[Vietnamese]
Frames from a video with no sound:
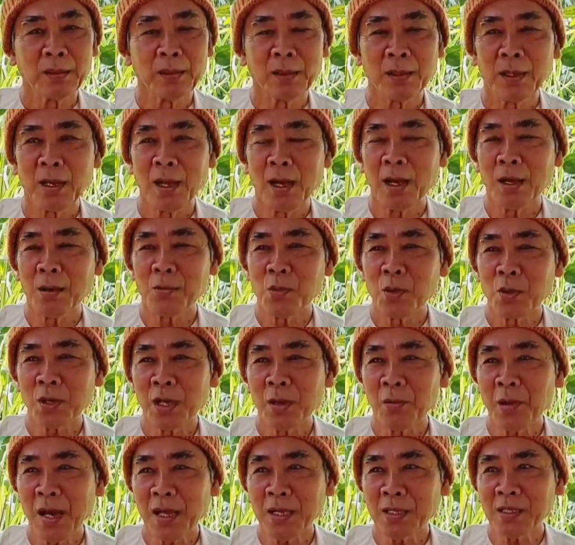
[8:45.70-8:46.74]
rồi ở một
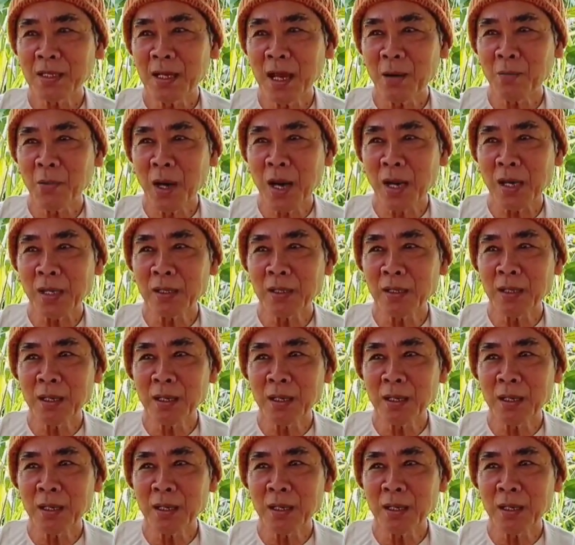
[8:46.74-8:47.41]
cái bãi sa mạc